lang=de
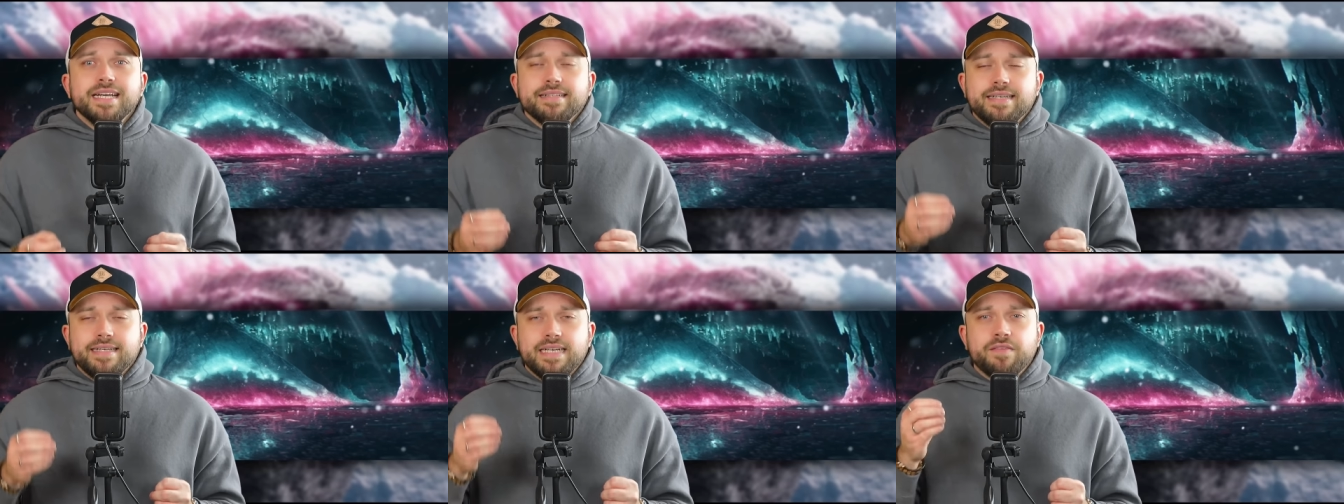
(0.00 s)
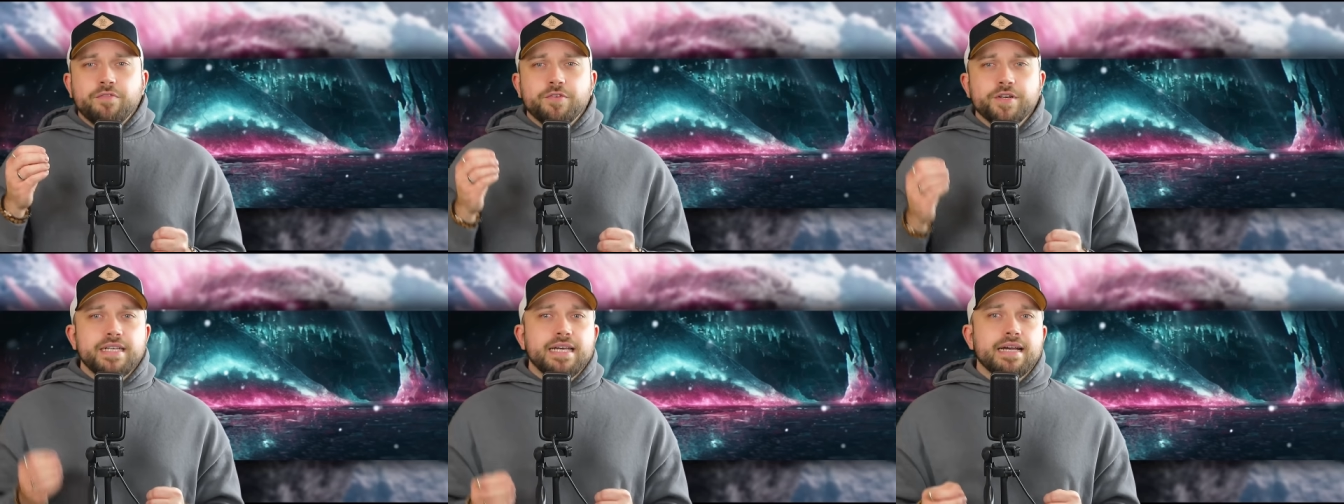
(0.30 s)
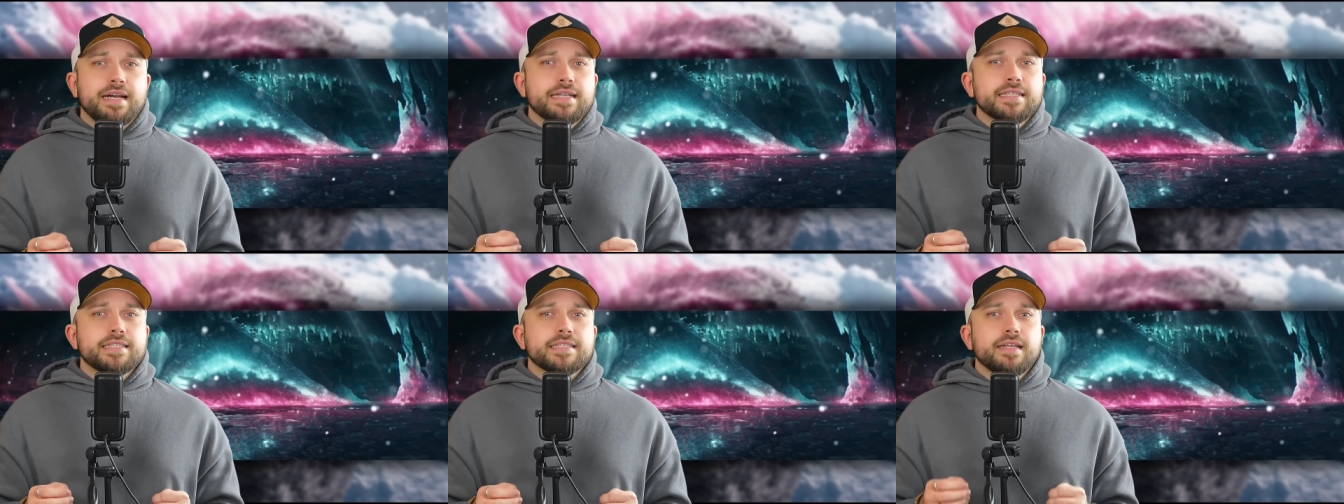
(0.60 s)
Denn da wurde ja
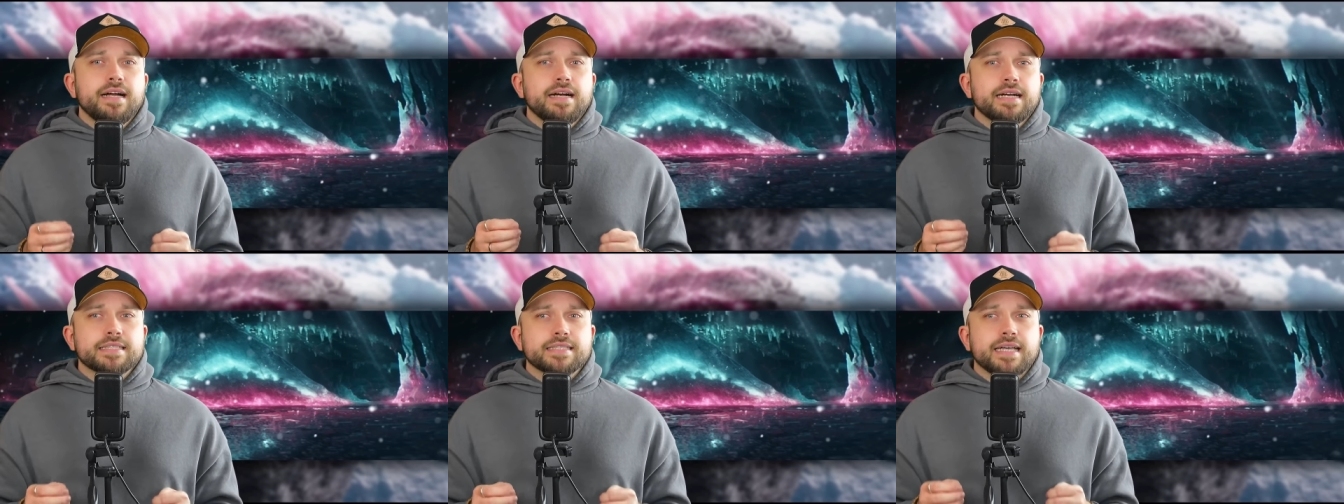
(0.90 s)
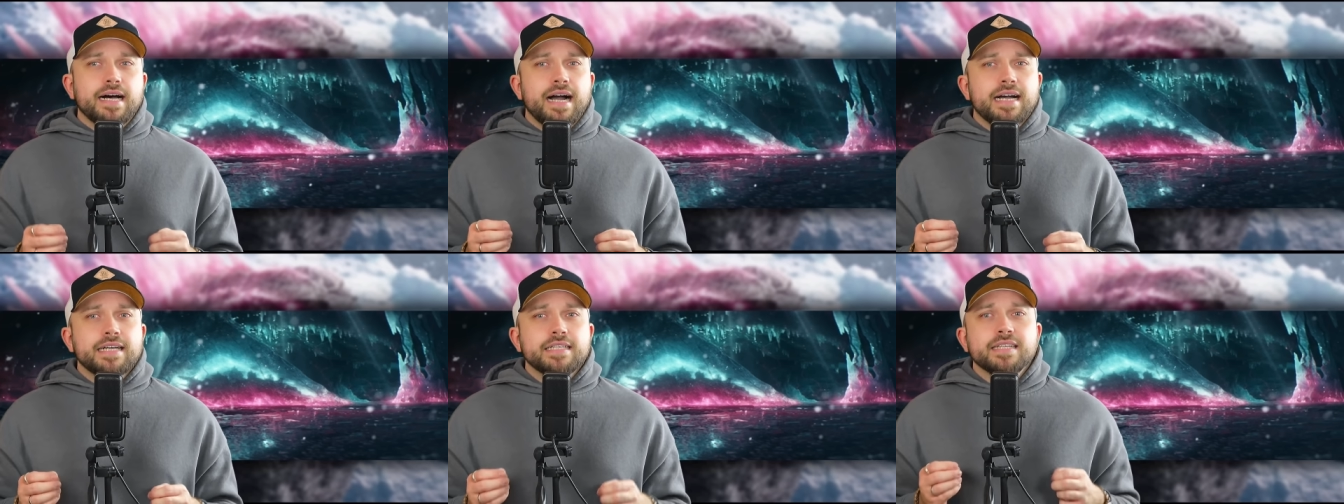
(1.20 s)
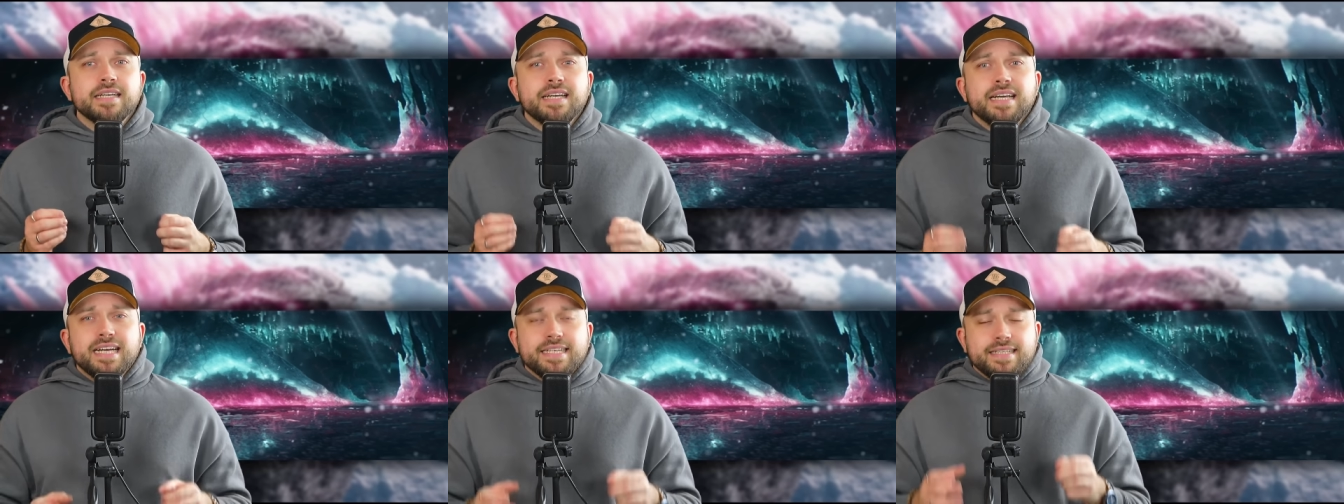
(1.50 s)
ganz klar gesagt,
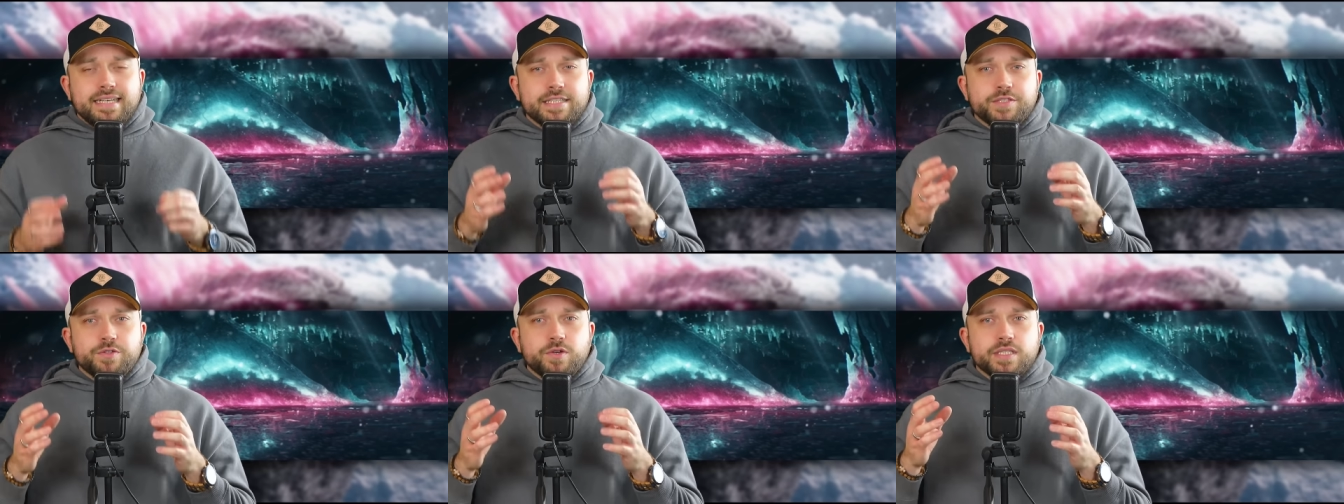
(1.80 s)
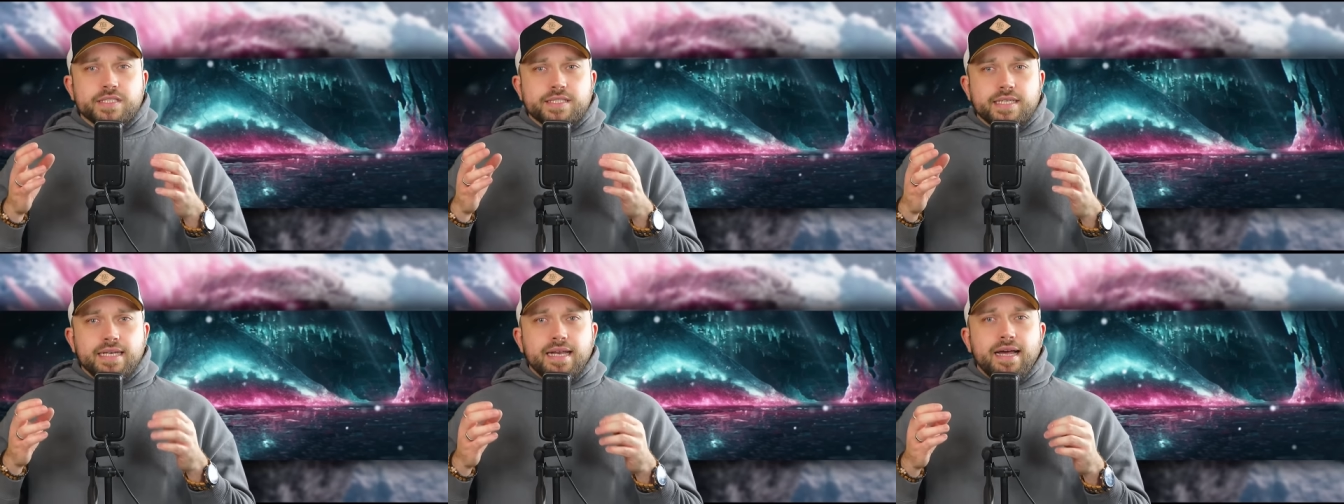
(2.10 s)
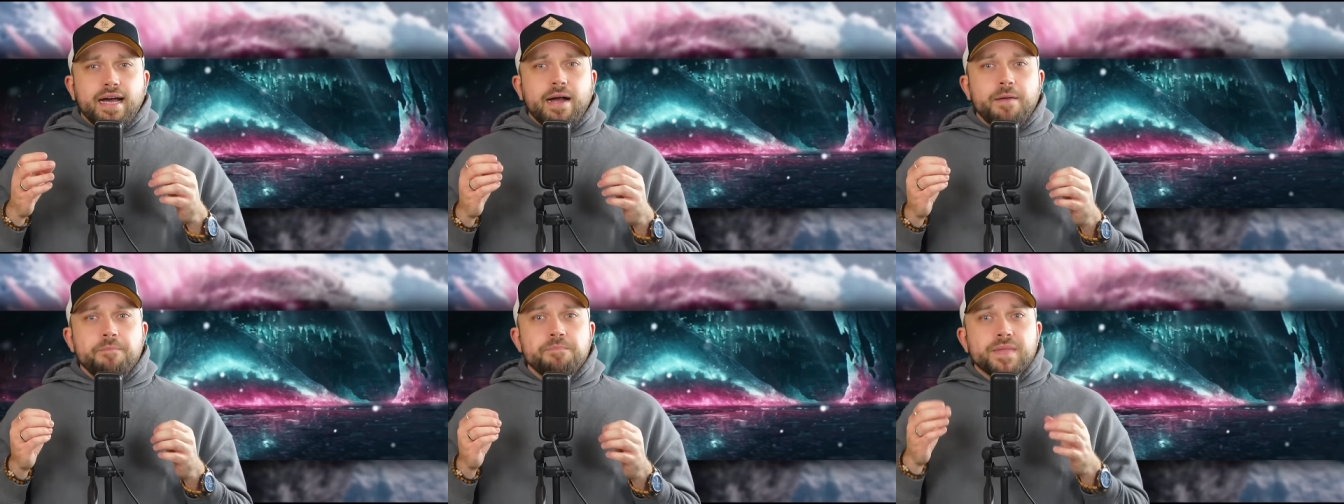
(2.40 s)
dass
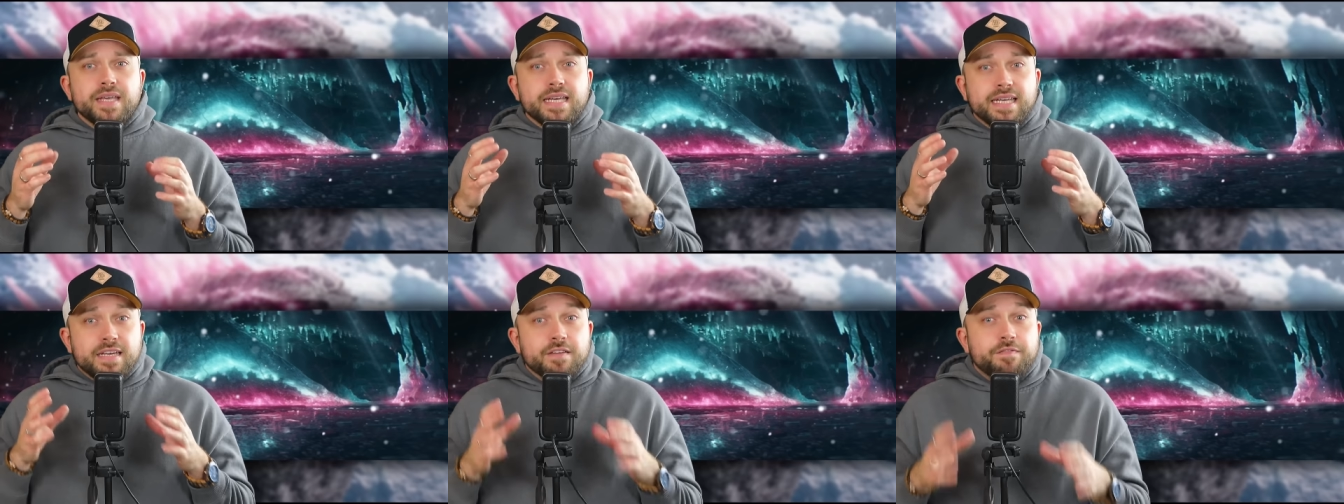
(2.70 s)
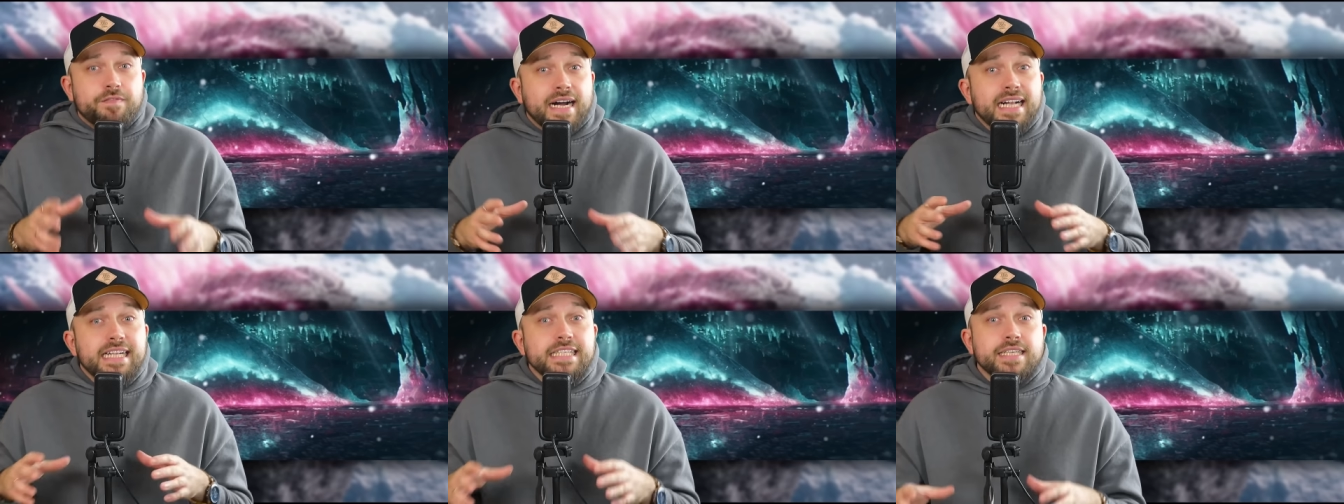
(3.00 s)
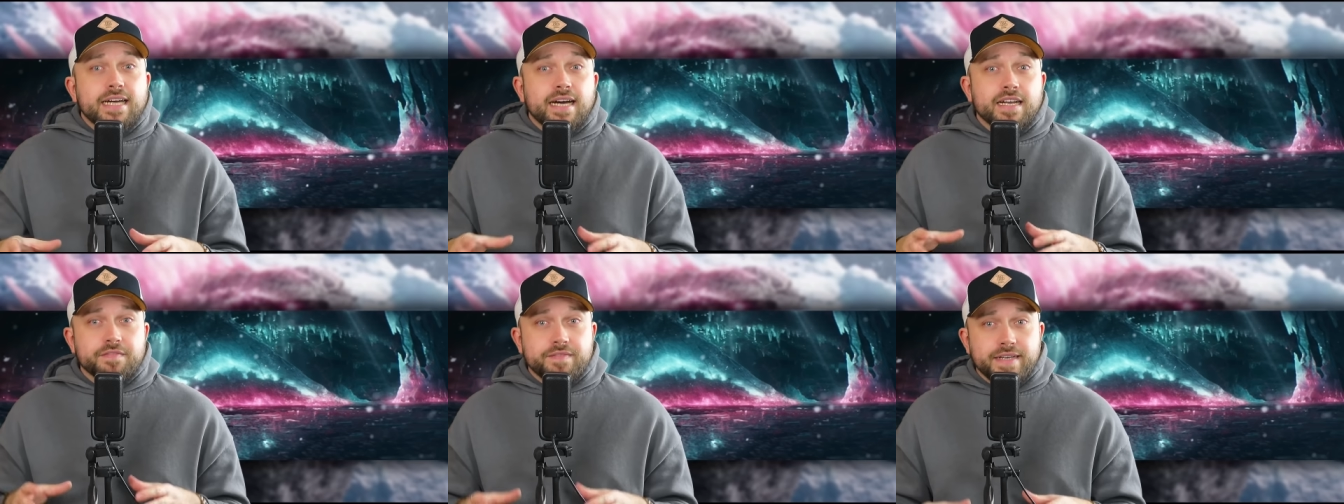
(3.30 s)
Godzilla
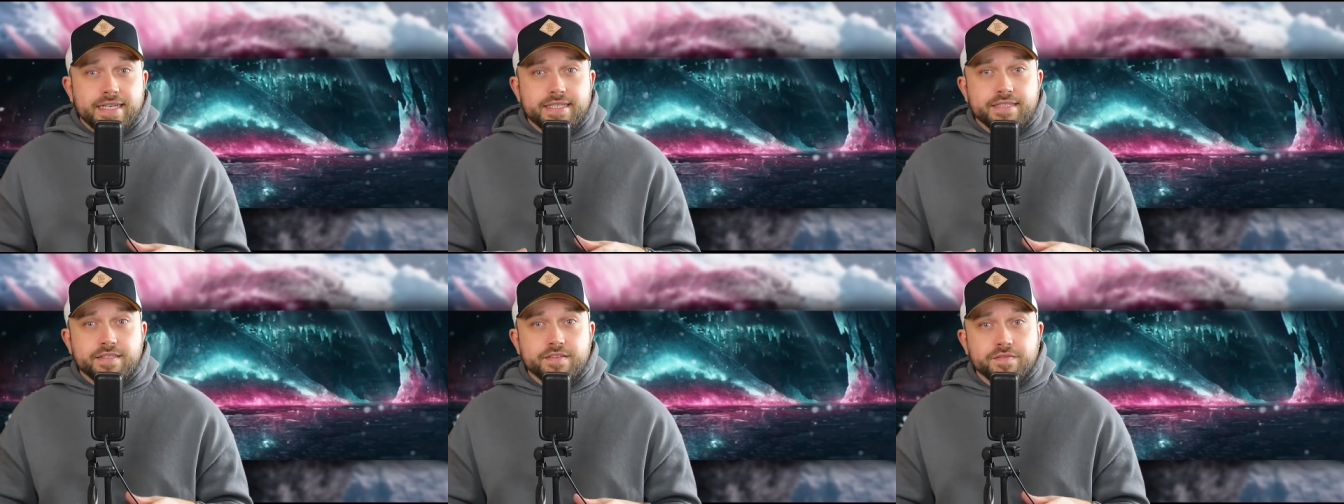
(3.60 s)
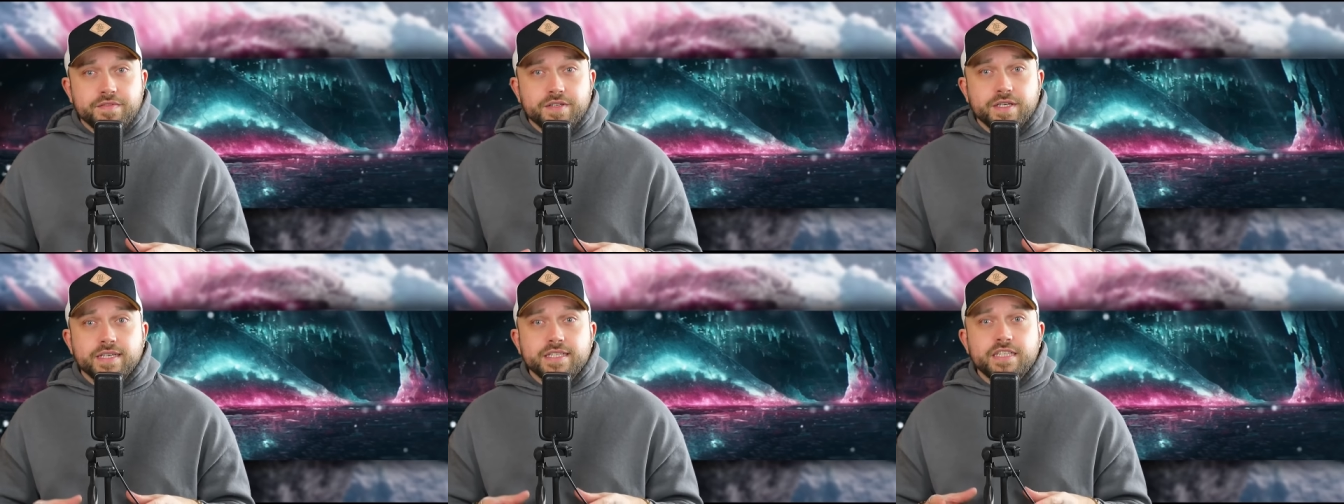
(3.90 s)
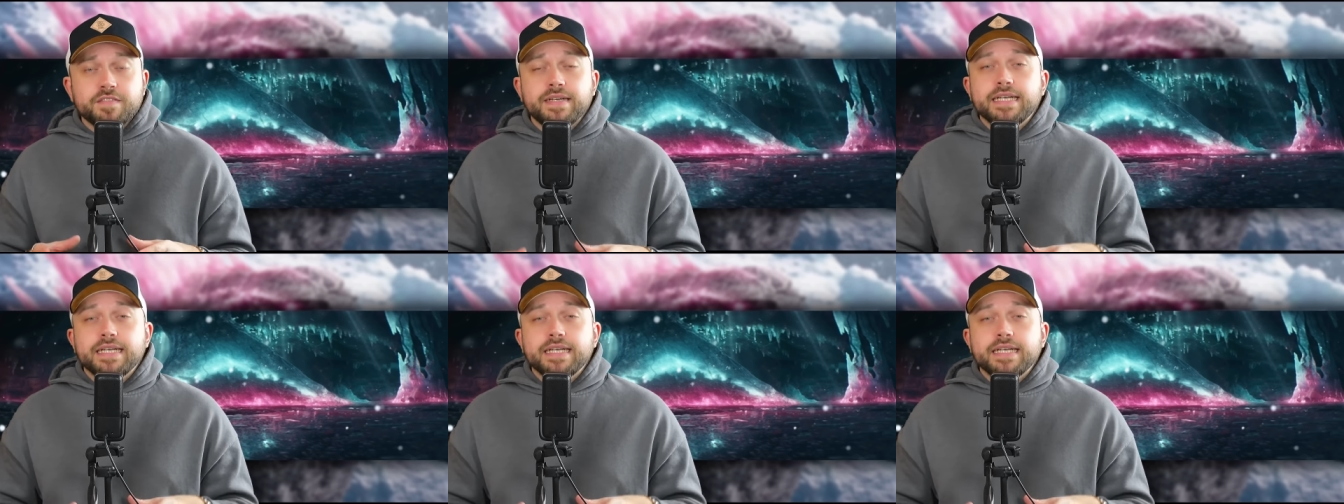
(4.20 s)
Gewalt anwenden wird,